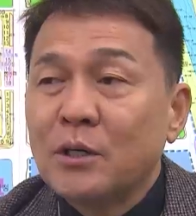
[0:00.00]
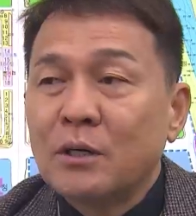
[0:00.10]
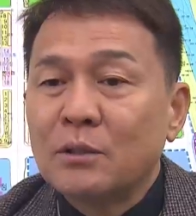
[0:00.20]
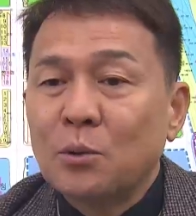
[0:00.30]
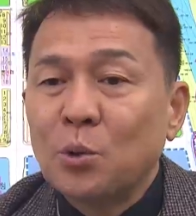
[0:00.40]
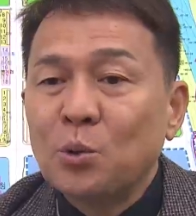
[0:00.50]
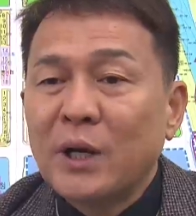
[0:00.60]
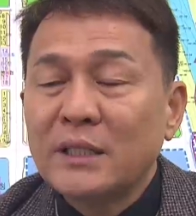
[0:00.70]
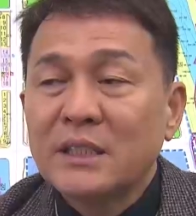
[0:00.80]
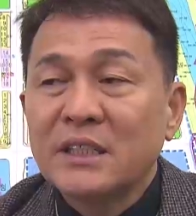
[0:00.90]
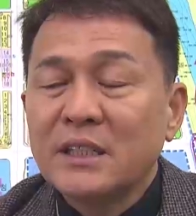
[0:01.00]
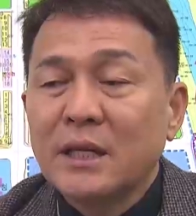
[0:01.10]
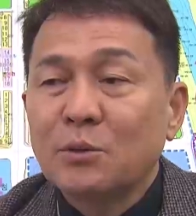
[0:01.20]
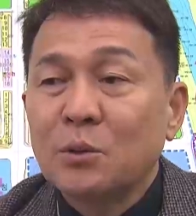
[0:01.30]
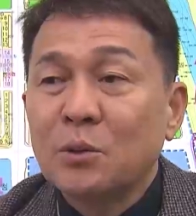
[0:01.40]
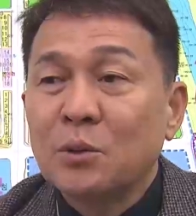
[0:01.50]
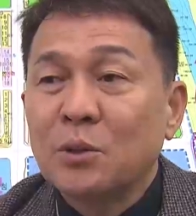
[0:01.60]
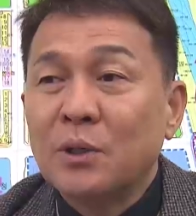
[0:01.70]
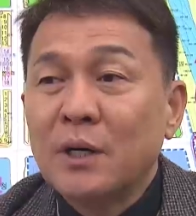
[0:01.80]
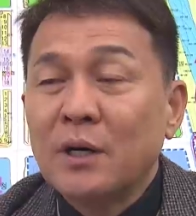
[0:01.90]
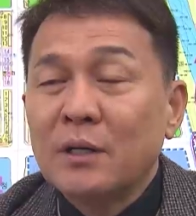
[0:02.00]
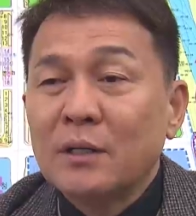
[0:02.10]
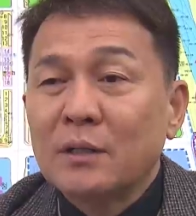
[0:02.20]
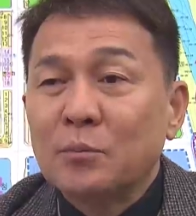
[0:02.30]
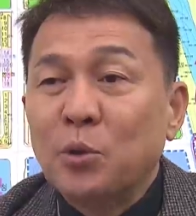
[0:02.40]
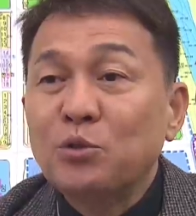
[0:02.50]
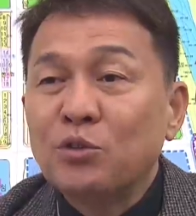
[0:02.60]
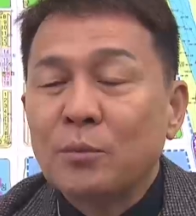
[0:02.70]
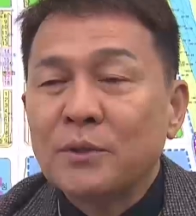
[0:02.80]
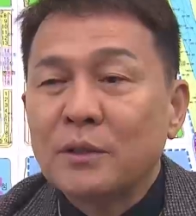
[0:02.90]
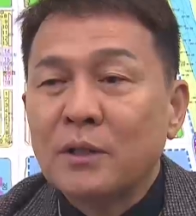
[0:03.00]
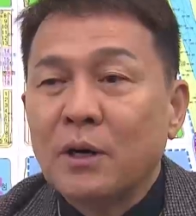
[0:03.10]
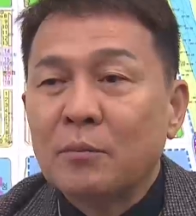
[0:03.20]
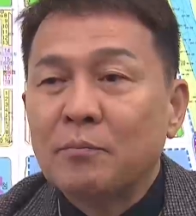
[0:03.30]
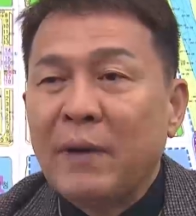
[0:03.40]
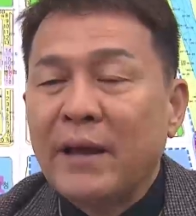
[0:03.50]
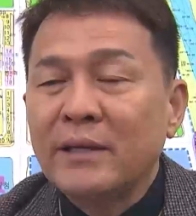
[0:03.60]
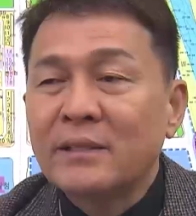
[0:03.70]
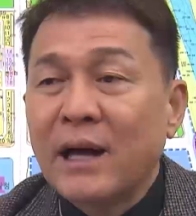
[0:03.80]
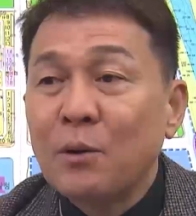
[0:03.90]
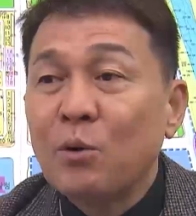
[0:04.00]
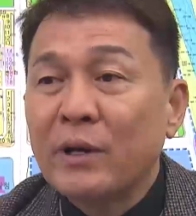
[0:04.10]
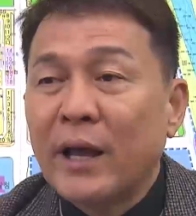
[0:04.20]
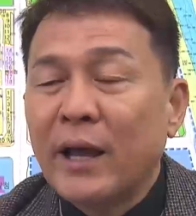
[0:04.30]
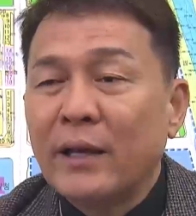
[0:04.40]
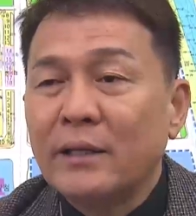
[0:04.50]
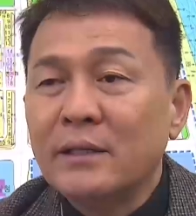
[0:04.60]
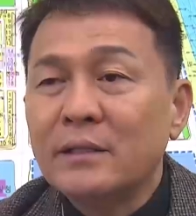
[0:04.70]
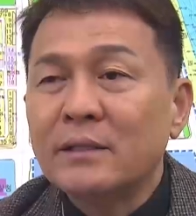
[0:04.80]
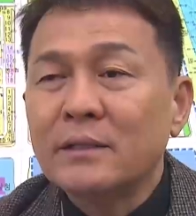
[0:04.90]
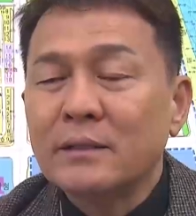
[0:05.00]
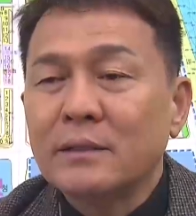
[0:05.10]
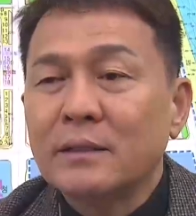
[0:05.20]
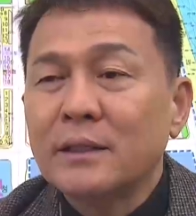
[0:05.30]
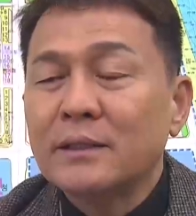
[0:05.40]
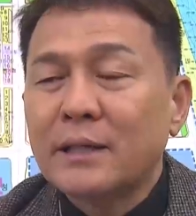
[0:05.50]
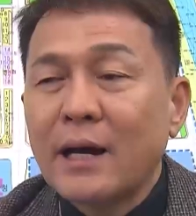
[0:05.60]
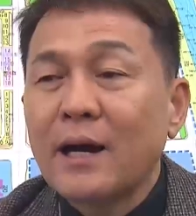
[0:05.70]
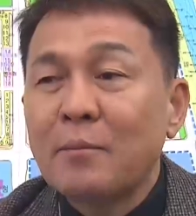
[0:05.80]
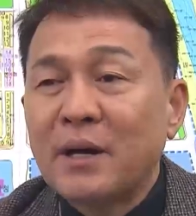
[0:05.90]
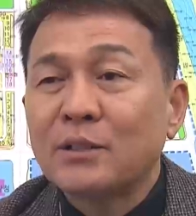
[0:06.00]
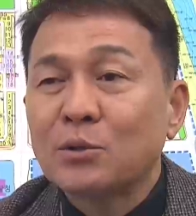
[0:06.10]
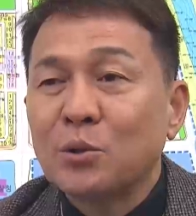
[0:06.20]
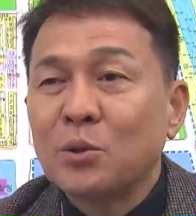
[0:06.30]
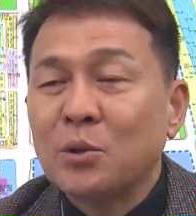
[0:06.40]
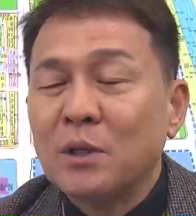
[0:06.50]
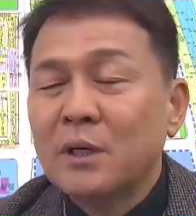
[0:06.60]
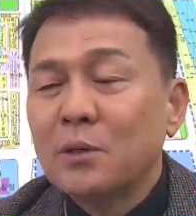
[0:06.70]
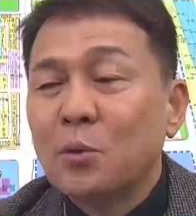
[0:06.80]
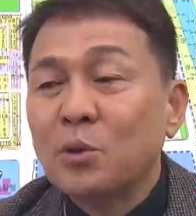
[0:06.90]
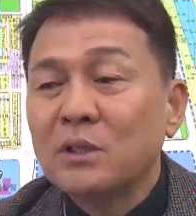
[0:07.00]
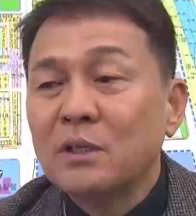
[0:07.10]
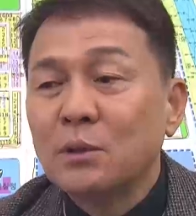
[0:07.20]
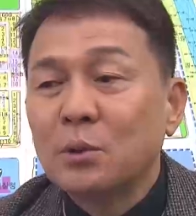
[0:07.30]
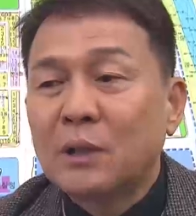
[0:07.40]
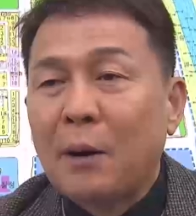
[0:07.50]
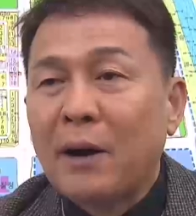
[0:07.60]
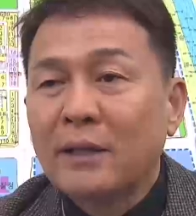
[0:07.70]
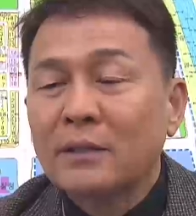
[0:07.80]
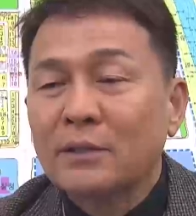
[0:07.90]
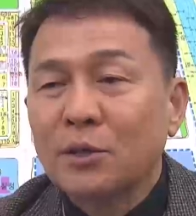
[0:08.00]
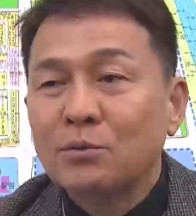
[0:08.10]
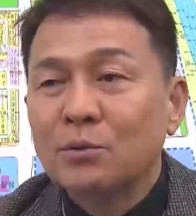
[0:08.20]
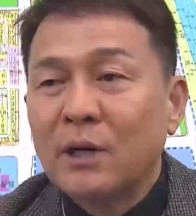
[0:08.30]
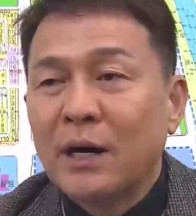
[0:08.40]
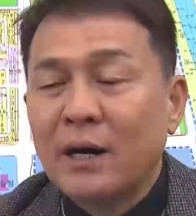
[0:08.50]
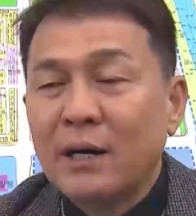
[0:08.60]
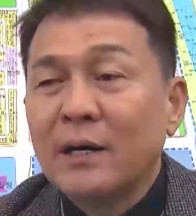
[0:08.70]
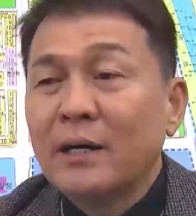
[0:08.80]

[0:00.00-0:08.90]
전 코로나 시기에도 볼 수 없었던 메인 상권의 1층 상가마저도 공실로 나와 있는 경우가